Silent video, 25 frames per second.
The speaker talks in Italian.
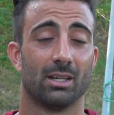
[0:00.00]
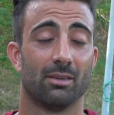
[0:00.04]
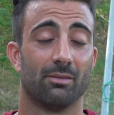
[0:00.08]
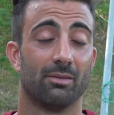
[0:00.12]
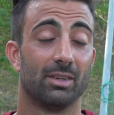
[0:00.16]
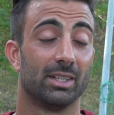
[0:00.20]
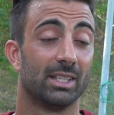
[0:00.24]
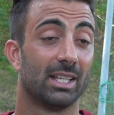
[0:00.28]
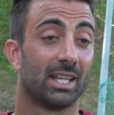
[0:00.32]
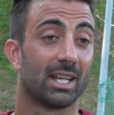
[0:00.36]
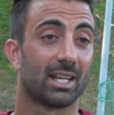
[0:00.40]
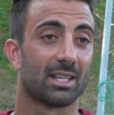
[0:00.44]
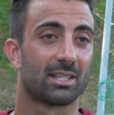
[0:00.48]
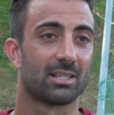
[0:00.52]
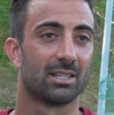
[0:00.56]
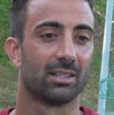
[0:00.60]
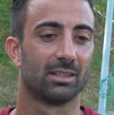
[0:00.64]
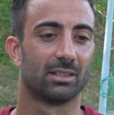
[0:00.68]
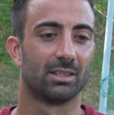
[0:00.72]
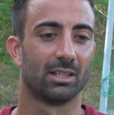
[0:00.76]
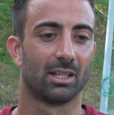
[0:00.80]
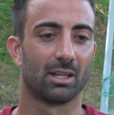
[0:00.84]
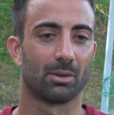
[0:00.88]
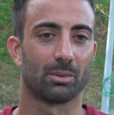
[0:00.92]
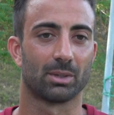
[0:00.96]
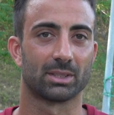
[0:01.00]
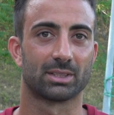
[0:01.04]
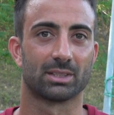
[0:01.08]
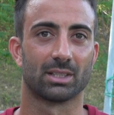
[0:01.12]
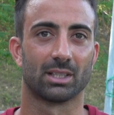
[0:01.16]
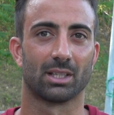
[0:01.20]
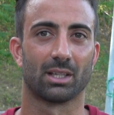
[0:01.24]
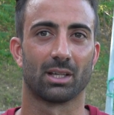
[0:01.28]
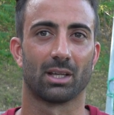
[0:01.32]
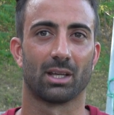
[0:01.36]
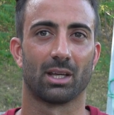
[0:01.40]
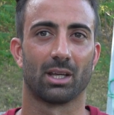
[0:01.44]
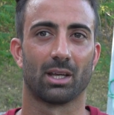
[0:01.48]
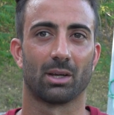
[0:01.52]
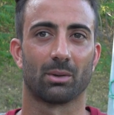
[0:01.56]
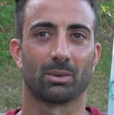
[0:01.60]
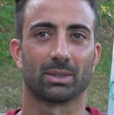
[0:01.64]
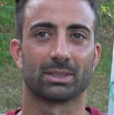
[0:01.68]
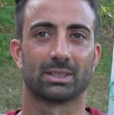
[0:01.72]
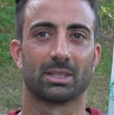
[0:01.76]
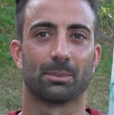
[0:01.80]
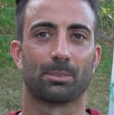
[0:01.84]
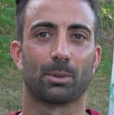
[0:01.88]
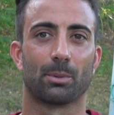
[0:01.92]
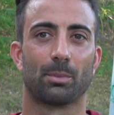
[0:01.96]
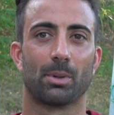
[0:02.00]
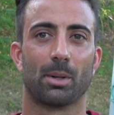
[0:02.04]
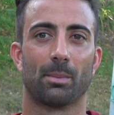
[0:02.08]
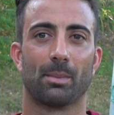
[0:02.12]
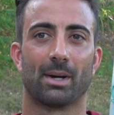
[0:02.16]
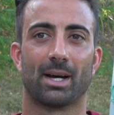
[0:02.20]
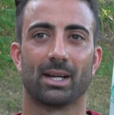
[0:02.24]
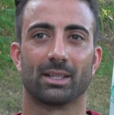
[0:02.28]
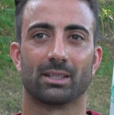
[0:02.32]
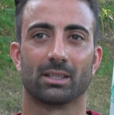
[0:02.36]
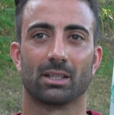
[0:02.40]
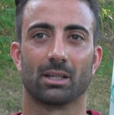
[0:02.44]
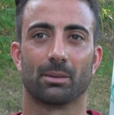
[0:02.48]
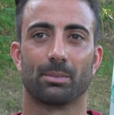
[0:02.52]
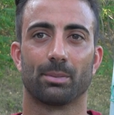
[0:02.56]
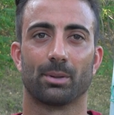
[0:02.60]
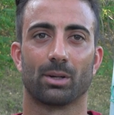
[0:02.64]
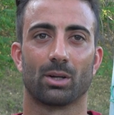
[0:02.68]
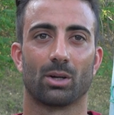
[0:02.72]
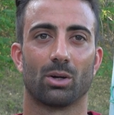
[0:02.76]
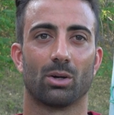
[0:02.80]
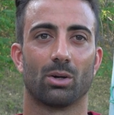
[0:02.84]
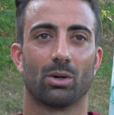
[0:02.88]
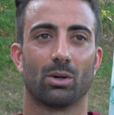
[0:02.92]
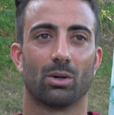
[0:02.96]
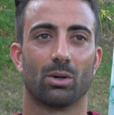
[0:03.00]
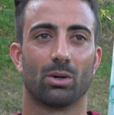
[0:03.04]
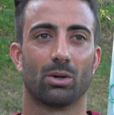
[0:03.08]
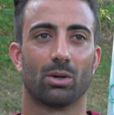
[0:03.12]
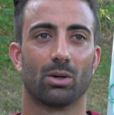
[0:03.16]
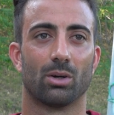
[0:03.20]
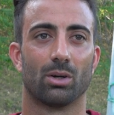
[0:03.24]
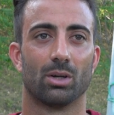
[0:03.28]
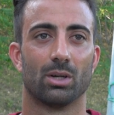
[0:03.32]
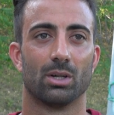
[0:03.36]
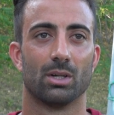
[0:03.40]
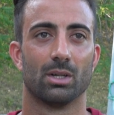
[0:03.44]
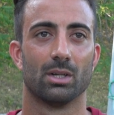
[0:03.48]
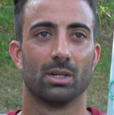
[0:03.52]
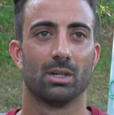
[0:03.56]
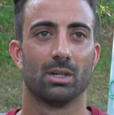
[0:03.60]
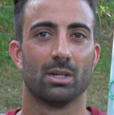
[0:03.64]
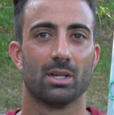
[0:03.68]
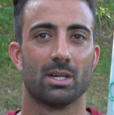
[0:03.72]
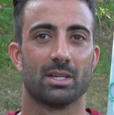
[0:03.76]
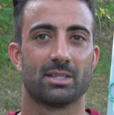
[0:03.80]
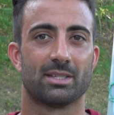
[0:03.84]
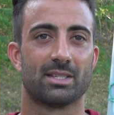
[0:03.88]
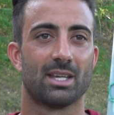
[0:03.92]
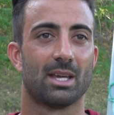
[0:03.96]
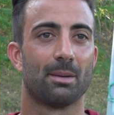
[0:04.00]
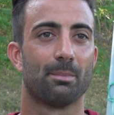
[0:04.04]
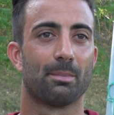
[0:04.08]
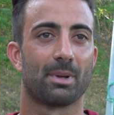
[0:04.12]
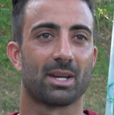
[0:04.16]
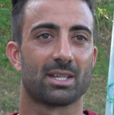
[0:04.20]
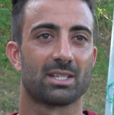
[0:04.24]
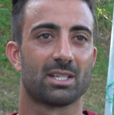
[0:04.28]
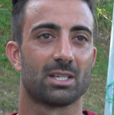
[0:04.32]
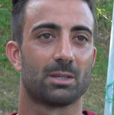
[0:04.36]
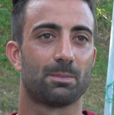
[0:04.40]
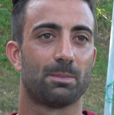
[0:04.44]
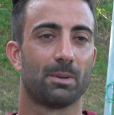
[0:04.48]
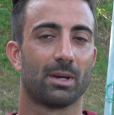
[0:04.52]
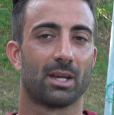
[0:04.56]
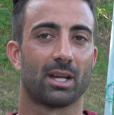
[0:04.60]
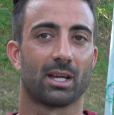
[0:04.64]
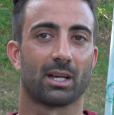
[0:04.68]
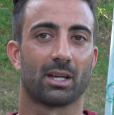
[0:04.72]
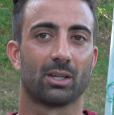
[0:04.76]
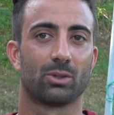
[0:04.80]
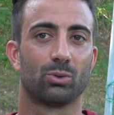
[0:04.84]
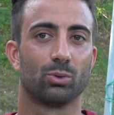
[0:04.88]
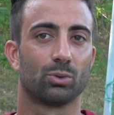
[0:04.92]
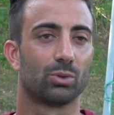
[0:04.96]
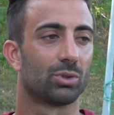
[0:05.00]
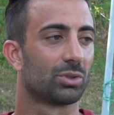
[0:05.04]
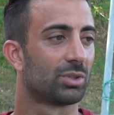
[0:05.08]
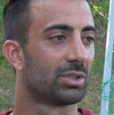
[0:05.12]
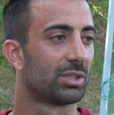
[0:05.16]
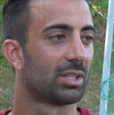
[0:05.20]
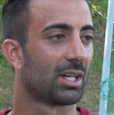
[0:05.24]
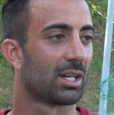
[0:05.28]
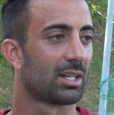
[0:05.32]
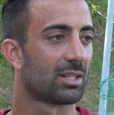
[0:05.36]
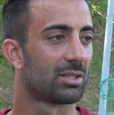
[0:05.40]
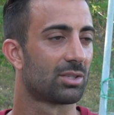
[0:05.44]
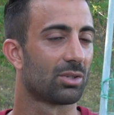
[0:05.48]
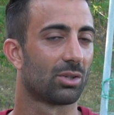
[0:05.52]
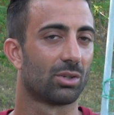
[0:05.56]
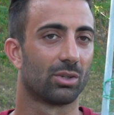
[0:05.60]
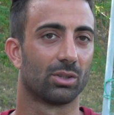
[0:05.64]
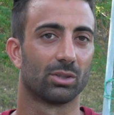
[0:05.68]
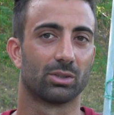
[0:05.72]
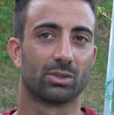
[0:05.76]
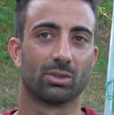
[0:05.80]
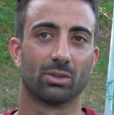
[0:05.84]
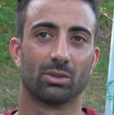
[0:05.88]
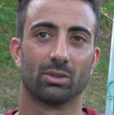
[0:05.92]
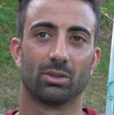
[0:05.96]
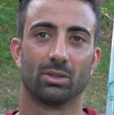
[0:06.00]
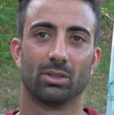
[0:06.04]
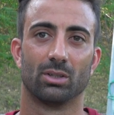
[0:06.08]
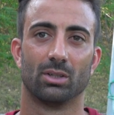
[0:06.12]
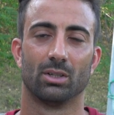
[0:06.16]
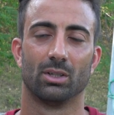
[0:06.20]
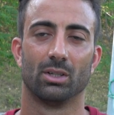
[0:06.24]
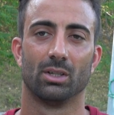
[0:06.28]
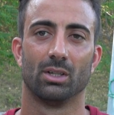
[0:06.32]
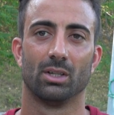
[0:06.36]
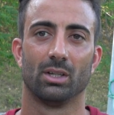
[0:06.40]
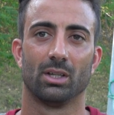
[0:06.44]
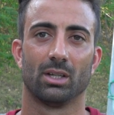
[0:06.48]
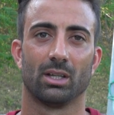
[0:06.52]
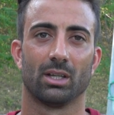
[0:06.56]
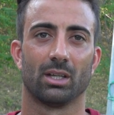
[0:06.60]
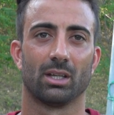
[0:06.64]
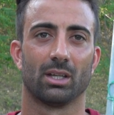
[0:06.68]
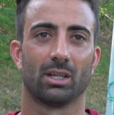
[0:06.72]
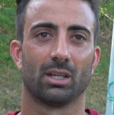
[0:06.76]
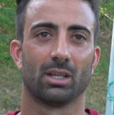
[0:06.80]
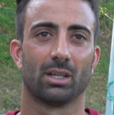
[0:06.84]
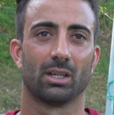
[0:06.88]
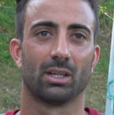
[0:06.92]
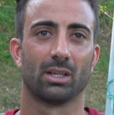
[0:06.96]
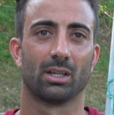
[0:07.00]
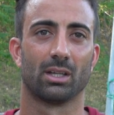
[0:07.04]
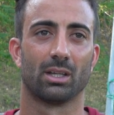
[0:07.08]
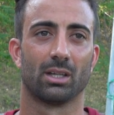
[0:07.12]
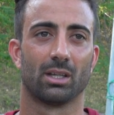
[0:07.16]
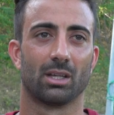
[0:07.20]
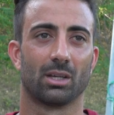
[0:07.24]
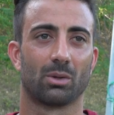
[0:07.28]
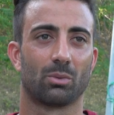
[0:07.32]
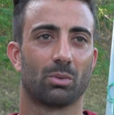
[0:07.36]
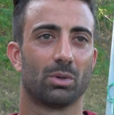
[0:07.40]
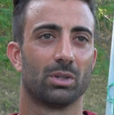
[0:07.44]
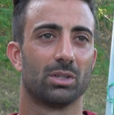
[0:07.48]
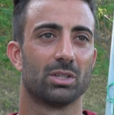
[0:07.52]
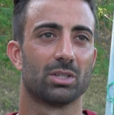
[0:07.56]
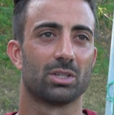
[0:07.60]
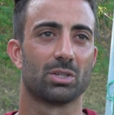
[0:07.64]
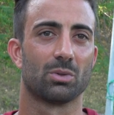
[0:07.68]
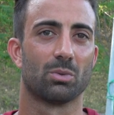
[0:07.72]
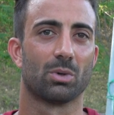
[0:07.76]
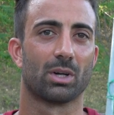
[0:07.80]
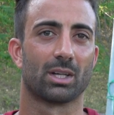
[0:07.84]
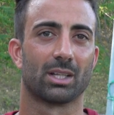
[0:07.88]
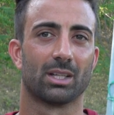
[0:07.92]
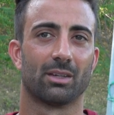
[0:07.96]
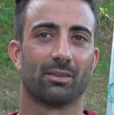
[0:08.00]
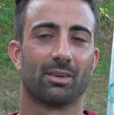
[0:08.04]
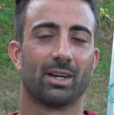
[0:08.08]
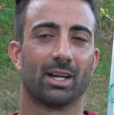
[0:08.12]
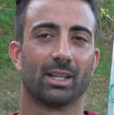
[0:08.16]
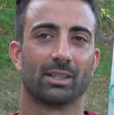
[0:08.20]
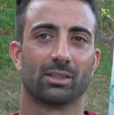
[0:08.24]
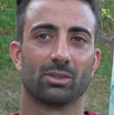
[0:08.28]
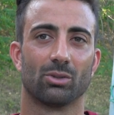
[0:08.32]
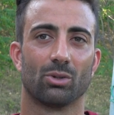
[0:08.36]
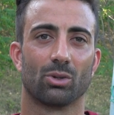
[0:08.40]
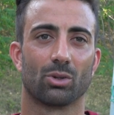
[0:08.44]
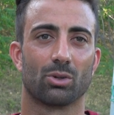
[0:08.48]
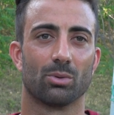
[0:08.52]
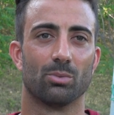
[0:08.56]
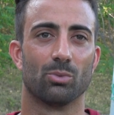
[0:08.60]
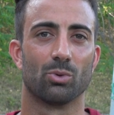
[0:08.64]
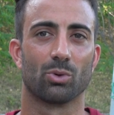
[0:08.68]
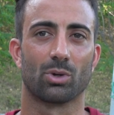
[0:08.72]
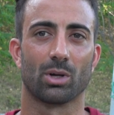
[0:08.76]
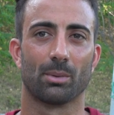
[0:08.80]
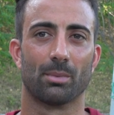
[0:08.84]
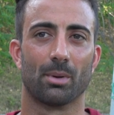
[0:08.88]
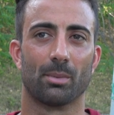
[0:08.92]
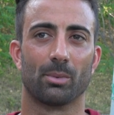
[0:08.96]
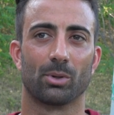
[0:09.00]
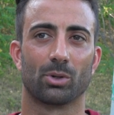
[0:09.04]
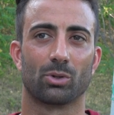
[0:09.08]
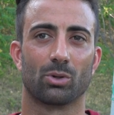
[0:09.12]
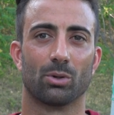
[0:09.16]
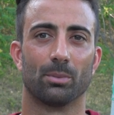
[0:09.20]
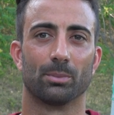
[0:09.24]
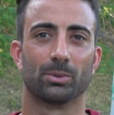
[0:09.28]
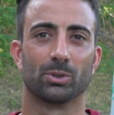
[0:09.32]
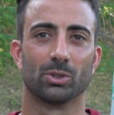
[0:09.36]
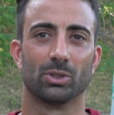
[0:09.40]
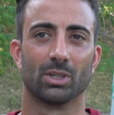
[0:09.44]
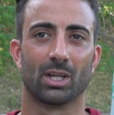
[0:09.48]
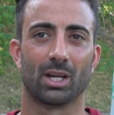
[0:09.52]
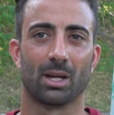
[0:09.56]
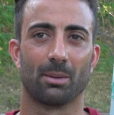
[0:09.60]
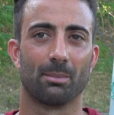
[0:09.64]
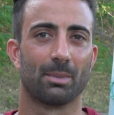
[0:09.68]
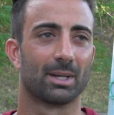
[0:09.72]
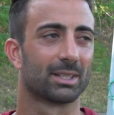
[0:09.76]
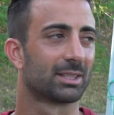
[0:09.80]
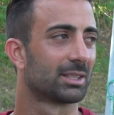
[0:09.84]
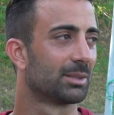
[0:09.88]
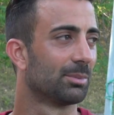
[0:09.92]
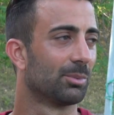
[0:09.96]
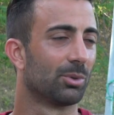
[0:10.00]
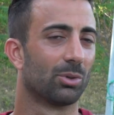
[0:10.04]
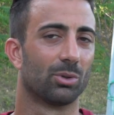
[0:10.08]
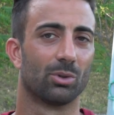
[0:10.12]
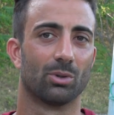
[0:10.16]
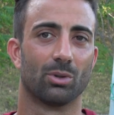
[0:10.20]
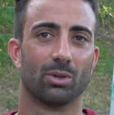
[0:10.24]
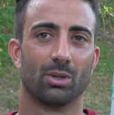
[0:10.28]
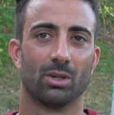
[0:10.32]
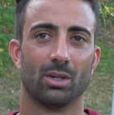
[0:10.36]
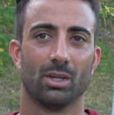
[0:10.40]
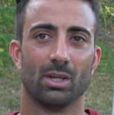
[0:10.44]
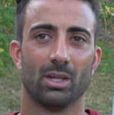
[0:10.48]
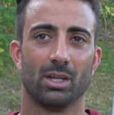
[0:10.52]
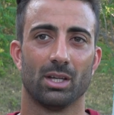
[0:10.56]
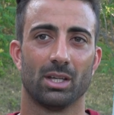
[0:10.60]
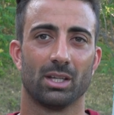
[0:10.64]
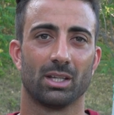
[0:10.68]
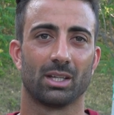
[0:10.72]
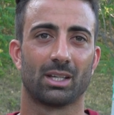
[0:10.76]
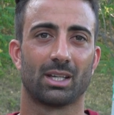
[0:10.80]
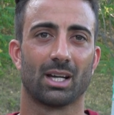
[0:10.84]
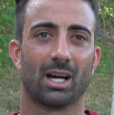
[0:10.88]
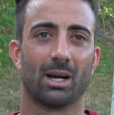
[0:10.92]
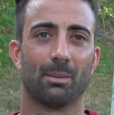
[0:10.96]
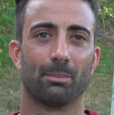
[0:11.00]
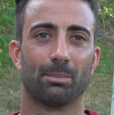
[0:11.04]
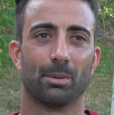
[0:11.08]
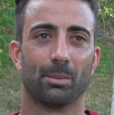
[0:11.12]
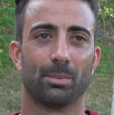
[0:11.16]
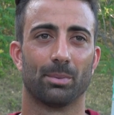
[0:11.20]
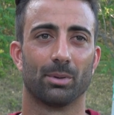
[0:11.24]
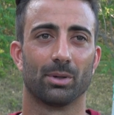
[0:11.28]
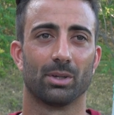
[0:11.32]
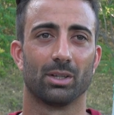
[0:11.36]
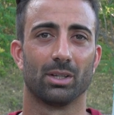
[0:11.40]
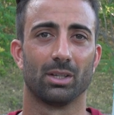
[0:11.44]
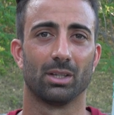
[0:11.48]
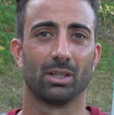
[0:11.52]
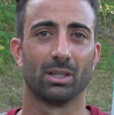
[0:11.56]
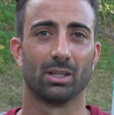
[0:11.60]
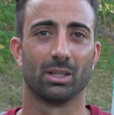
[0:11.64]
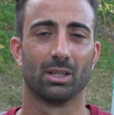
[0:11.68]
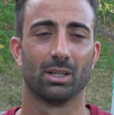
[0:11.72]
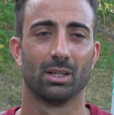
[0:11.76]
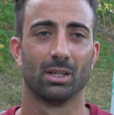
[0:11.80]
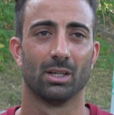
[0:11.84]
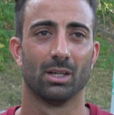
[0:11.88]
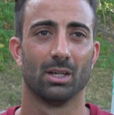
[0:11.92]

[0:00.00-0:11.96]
vedere e sentire queste, queste problematiche, però sembra e si spera che tutto si sia risolto e quindi si guarda avanti, noi comunque abbiamo il compito di dare il massimo in campo, poi